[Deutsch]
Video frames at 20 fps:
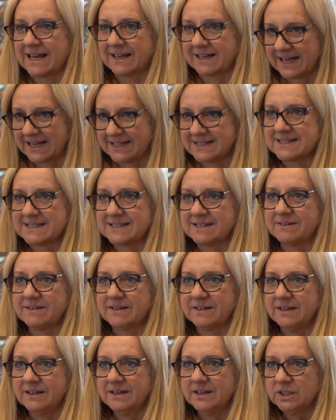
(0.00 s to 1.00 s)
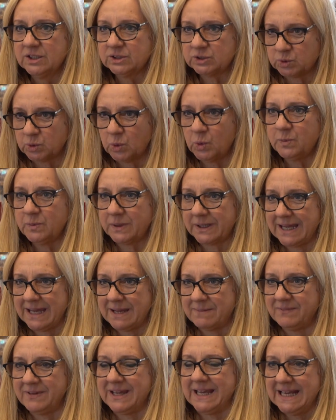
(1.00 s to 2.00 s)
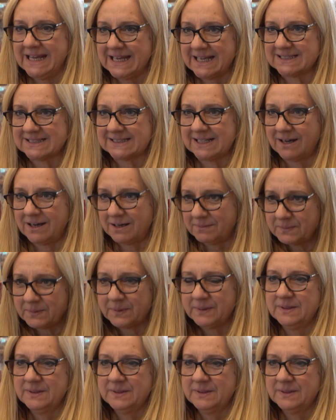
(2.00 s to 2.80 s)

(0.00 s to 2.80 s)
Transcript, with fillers: Ganze so übergeben, wie ich es habe